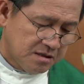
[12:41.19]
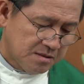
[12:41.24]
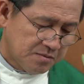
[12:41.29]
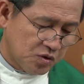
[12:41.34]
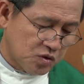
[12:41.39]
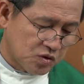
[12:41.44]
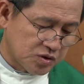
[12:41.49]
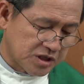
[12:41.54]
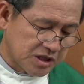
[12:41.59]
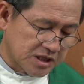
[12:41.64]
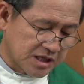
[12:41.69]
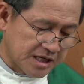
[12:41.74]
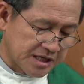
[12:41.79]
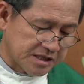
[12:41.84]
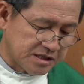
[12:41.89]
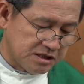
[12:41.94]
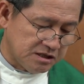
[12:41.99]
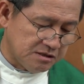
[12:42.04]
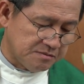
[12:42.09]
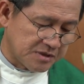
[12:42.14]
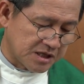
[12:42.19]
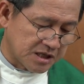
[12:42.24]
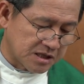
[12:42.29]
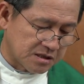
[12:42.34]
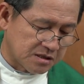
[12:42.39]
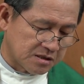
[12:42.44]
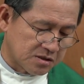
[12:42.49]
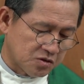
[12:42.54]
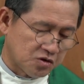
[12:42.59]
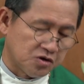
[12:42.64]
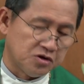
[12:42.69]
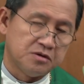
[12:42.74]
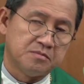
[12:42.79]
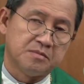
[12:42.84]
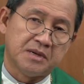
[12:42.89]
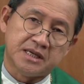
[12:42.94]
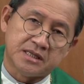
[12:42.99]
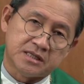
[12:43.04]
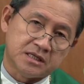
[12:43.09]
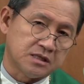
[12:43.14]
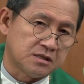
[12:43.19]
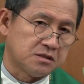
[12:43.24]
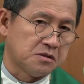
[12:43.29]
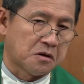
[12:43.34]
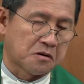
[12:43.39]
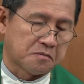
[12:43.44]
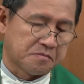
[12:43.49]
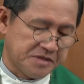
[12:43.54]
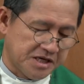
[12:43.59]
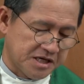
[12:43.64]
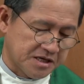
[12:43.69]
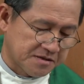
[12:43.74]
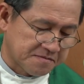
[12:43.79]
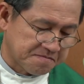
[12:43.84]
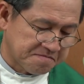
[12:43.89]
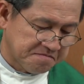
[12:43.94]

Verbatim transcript: ผู้ที่ให้ยืมเงินโดยไม่คิดดอกเบี้ย